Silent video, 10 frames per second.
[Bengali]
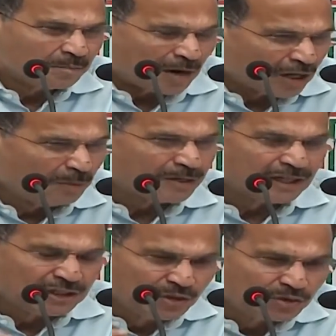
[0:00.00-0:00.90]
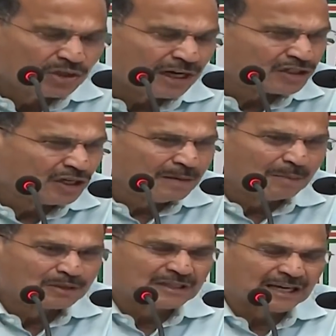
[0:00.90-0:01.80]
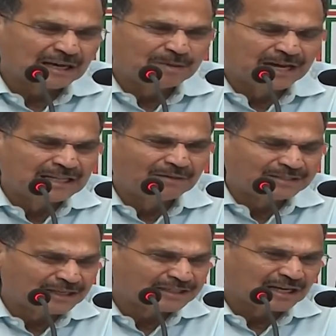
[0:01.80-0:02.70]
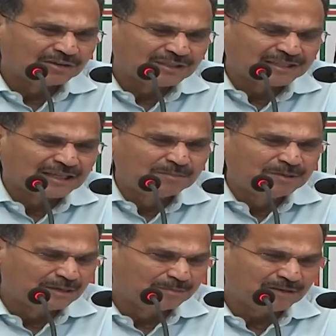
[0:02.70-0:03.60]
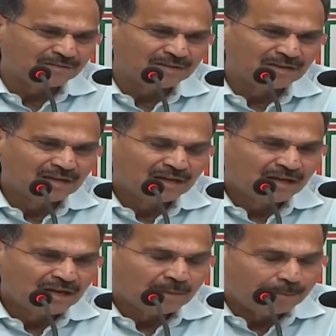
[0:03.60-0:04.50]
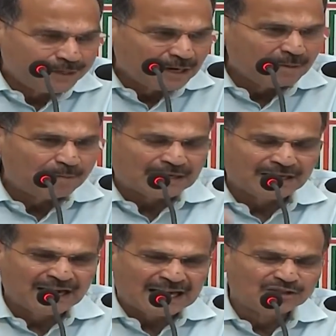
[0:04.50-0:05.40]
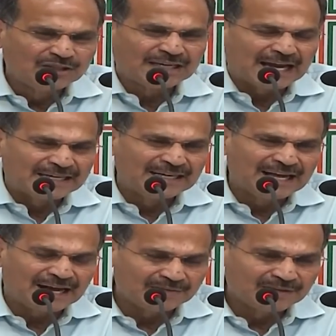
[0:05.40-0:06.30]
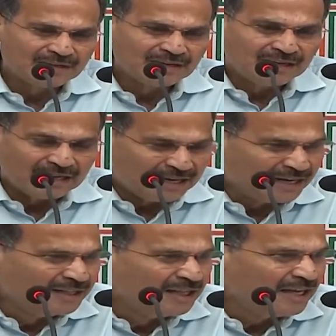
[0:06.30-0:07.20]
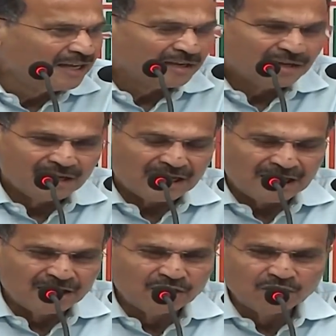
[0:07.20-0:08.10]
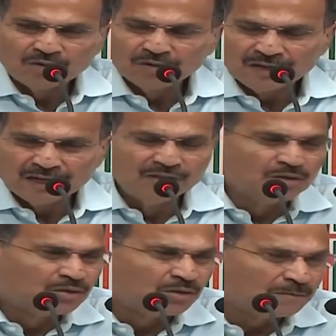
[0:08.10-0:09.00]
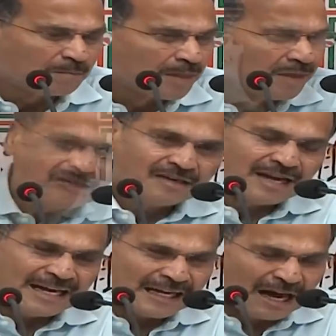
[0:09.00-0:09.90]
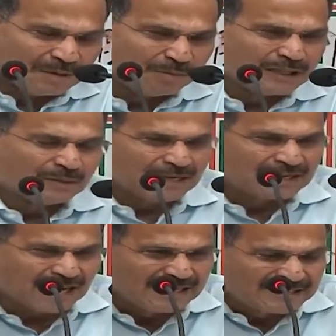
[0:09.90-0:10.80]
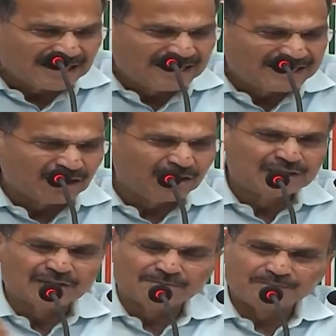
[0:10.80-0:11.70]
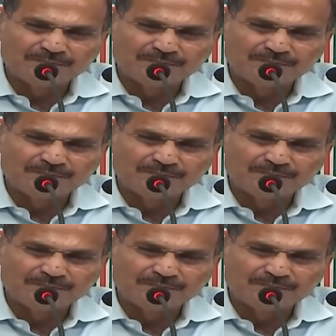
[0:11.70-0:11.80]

ভারতবর্ষের যুক্তরাষ্ট্রের ব্যবস্থাটাকে ভেঙে দেওয়ার চেষ্টা করছে আজকের বিজেপি বিজেপি পার্টির রাজনৈতিক এজেন্ডা হিন্দি হিন্দু হিন্দুত্ব এটাকে আমরা বলতে পারি কালচারাল টেরোরিজম